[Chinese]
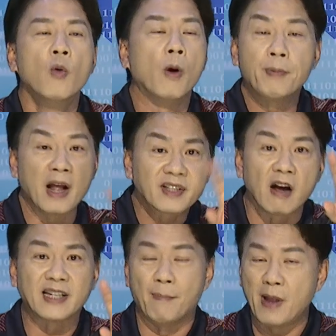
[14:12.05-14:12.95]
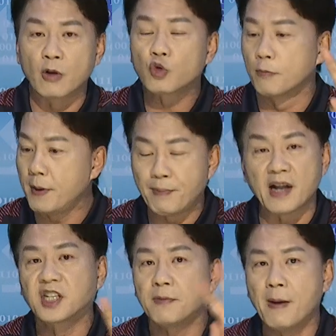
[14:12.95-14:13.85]
我不要造假，不要作弊，不
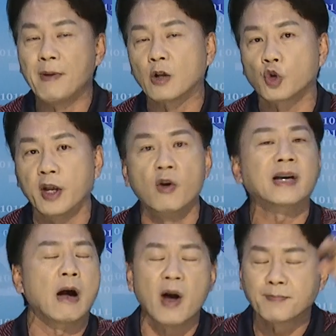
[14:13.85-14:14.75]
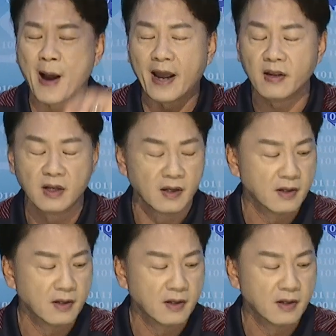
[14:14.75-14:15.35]
要欺骗，不要吹牛，赶快拍，